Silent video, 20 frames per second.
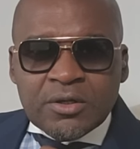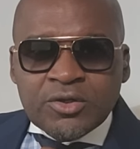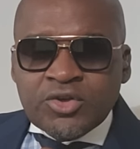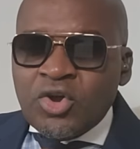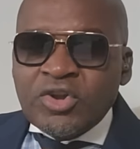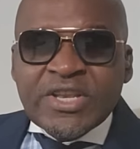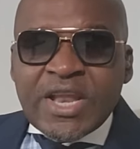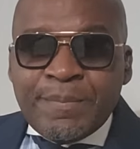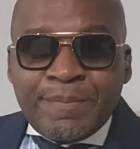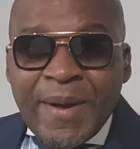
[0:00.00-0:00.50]

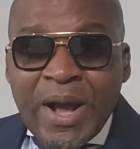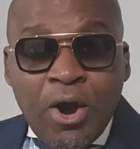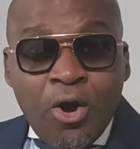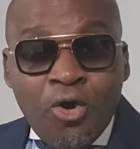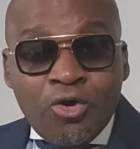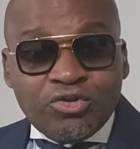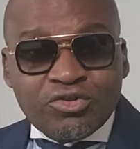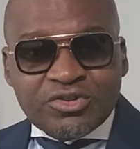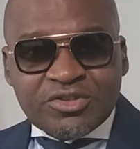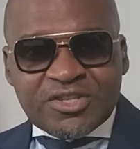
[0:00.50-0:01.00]
Donnez pas
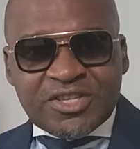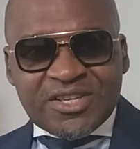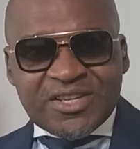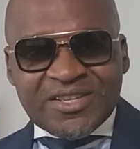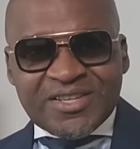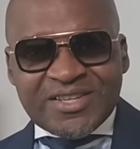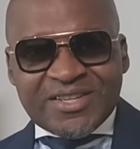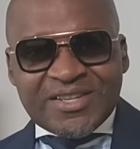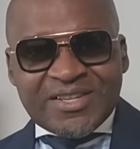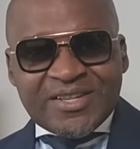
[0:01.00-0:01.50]
honte
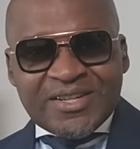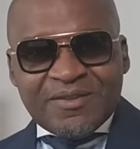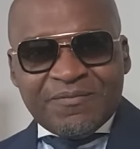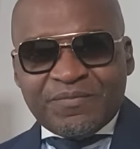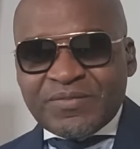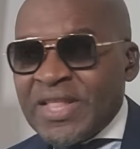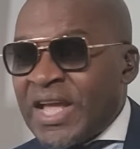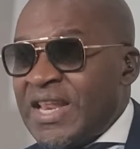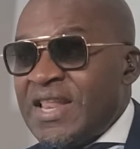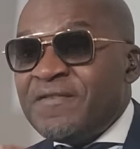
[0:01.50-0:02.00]

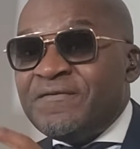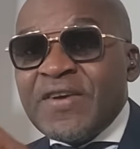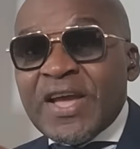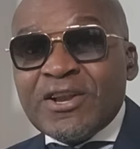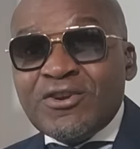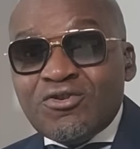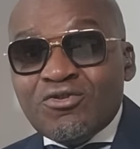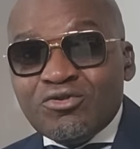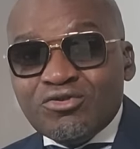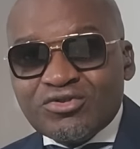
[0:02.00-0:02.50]
d'aller
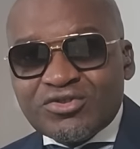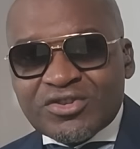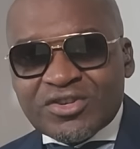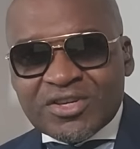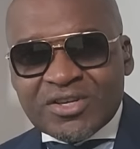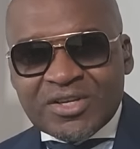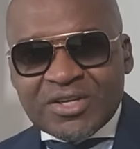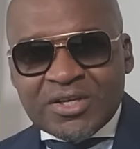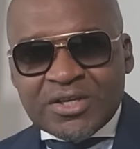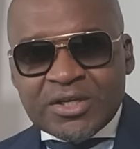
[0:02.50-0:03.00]
vers
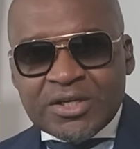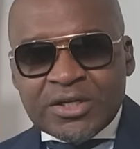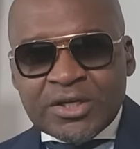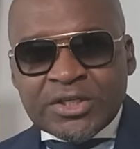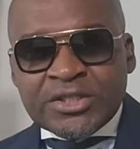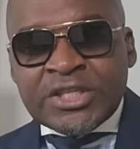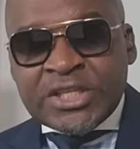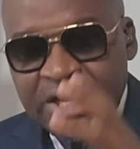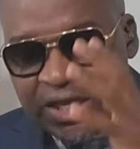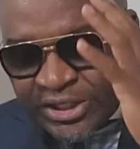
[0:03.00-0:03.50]
l'autre.
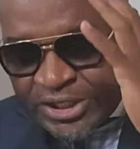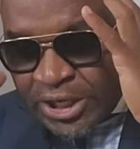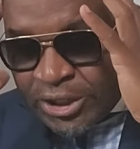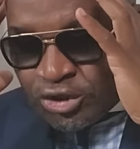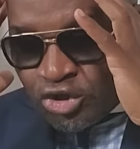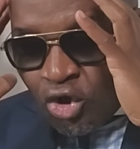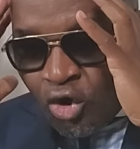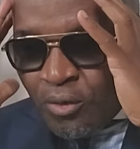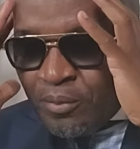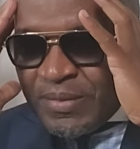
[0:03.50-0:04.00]
j'ai
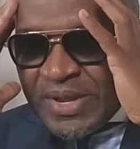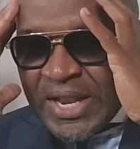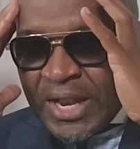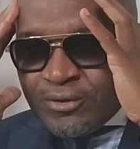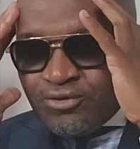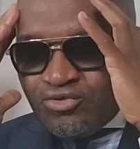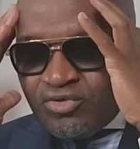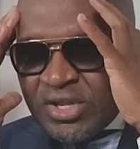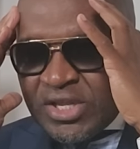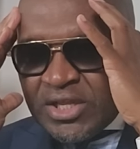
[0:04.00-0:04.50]
dormi
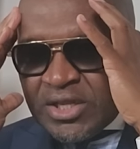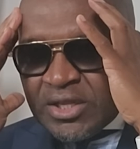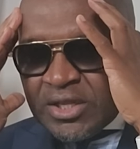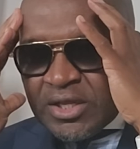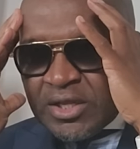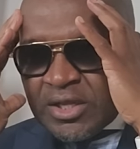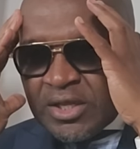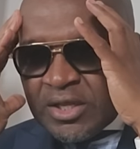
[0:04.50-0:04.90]
la nuit.